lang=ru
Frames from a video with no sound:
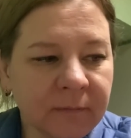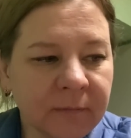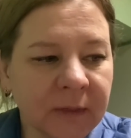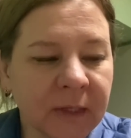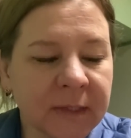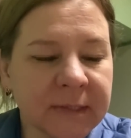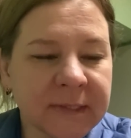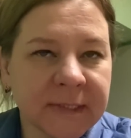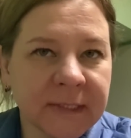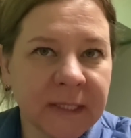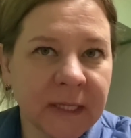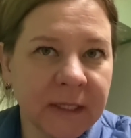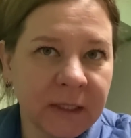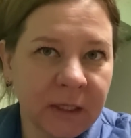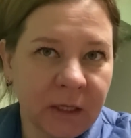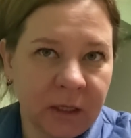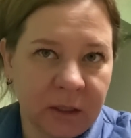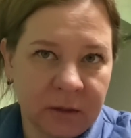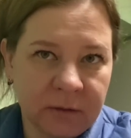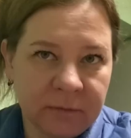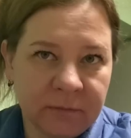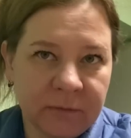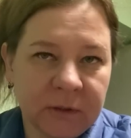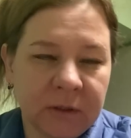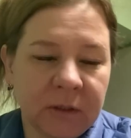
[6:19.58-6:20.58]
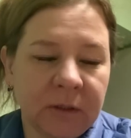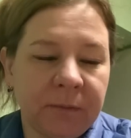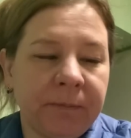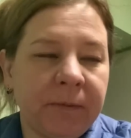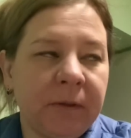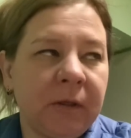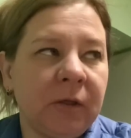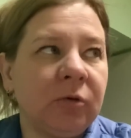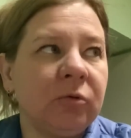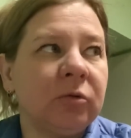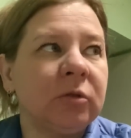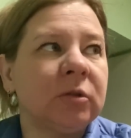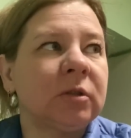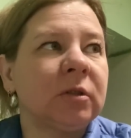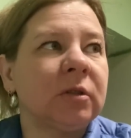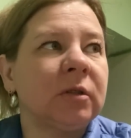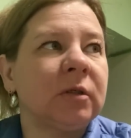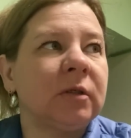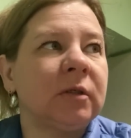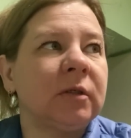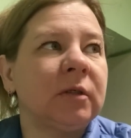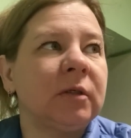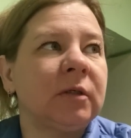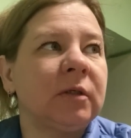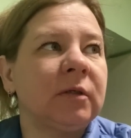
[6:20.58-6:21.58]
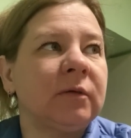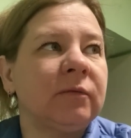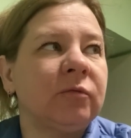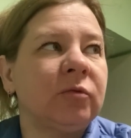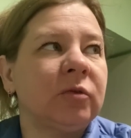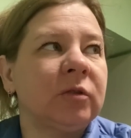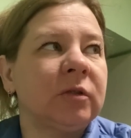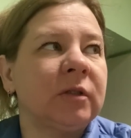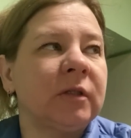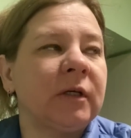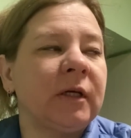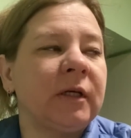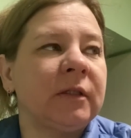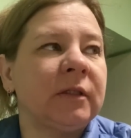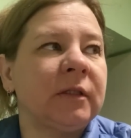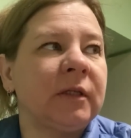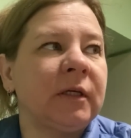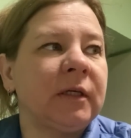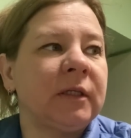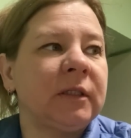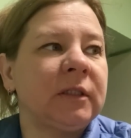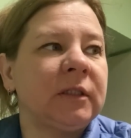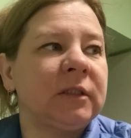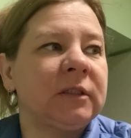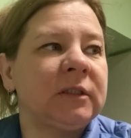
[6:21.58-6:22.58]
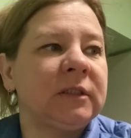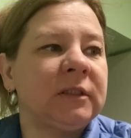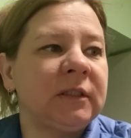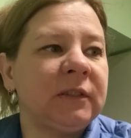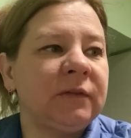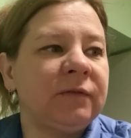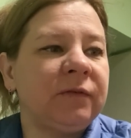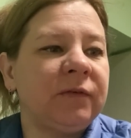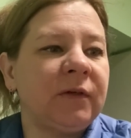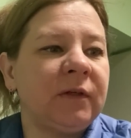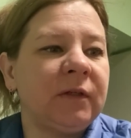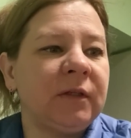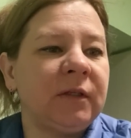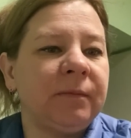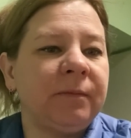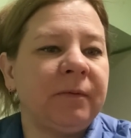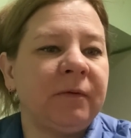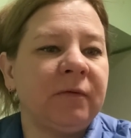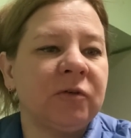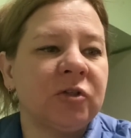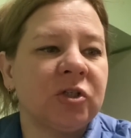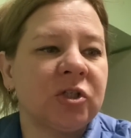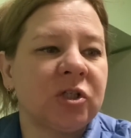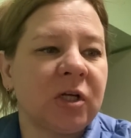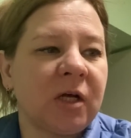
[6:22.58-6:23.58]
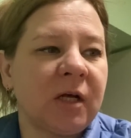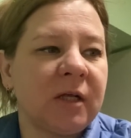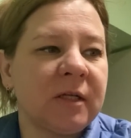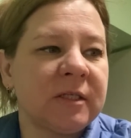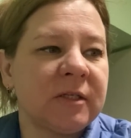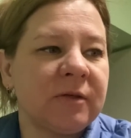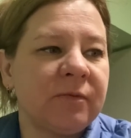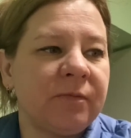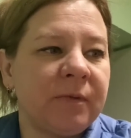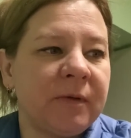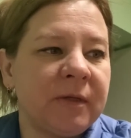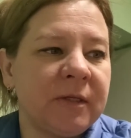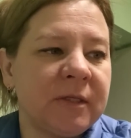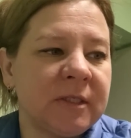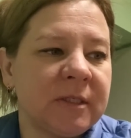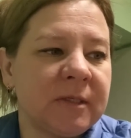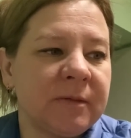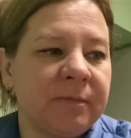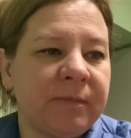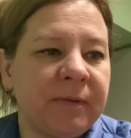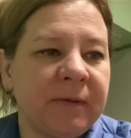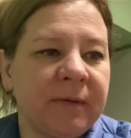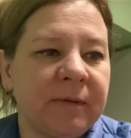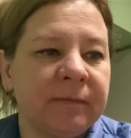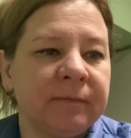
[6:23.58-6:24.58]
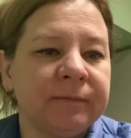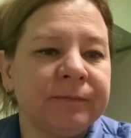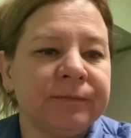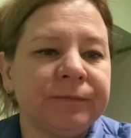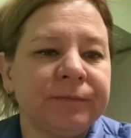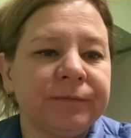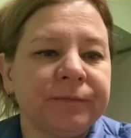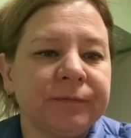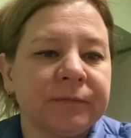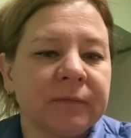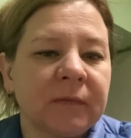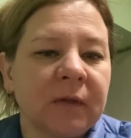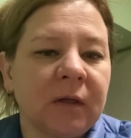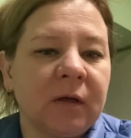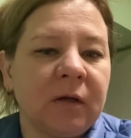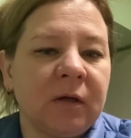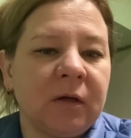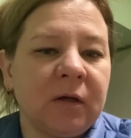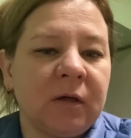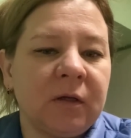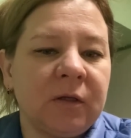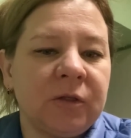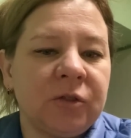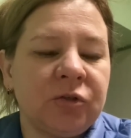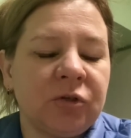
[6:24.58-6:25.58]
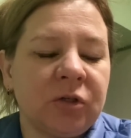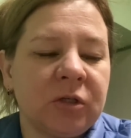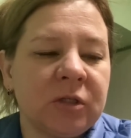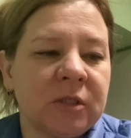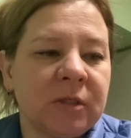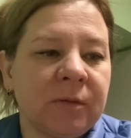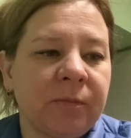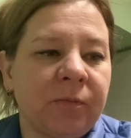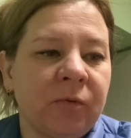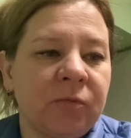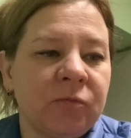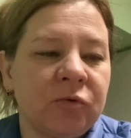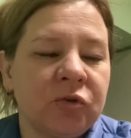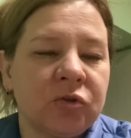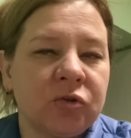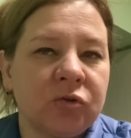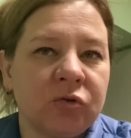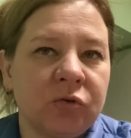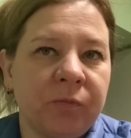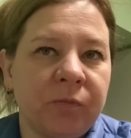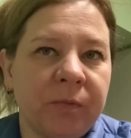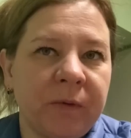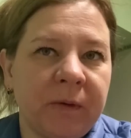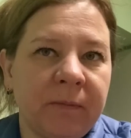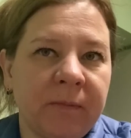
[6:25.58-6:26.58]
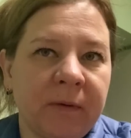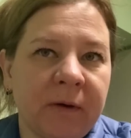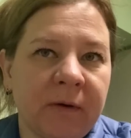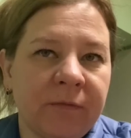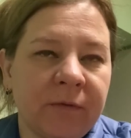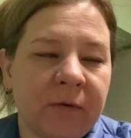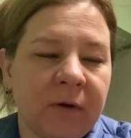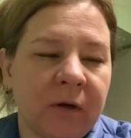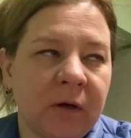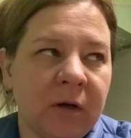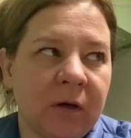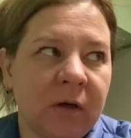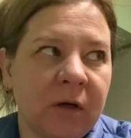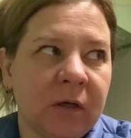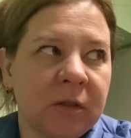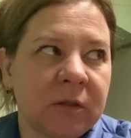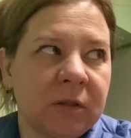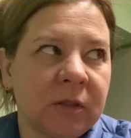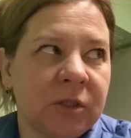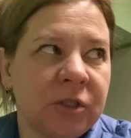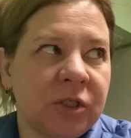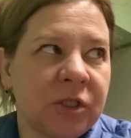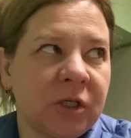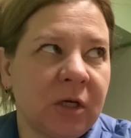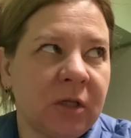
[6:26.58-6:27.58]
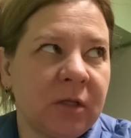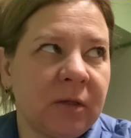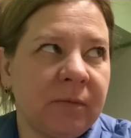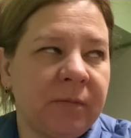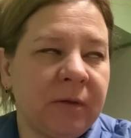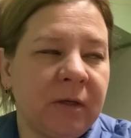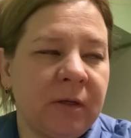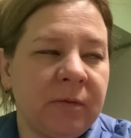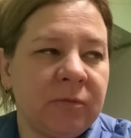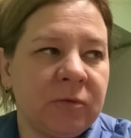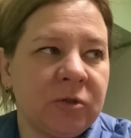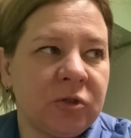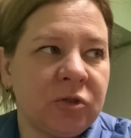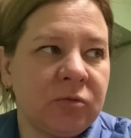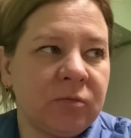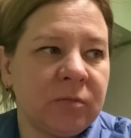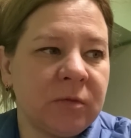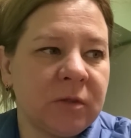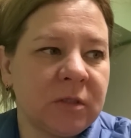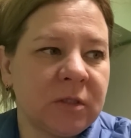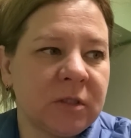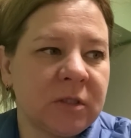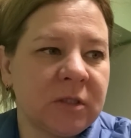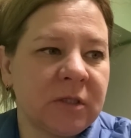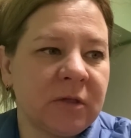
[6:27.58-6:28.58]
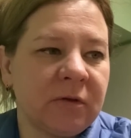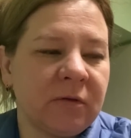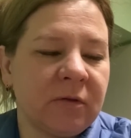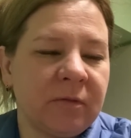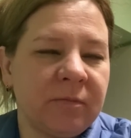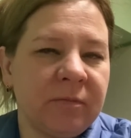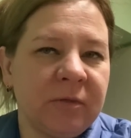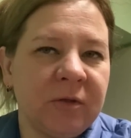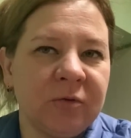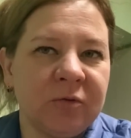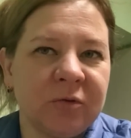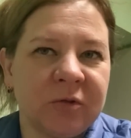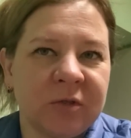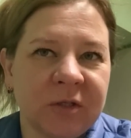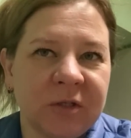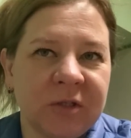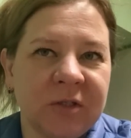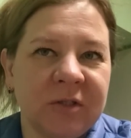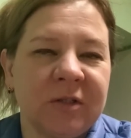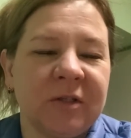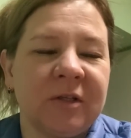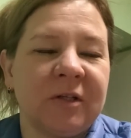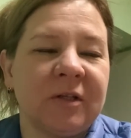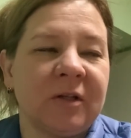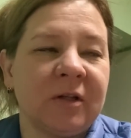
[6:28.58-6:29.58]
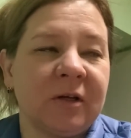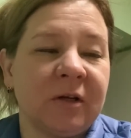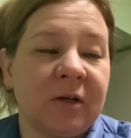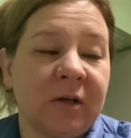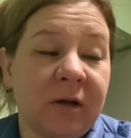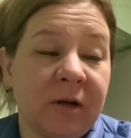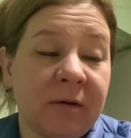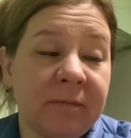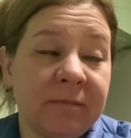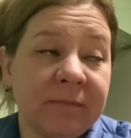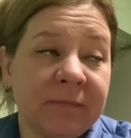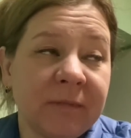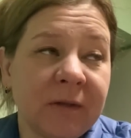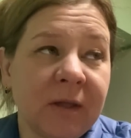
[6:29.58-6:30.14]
стоял в этот период э, вот на, на этой цифре, не повышался, в принципе. Э, Еще раз напомню, что прибавка от начала беременности у меня составила минус 1 килограмм.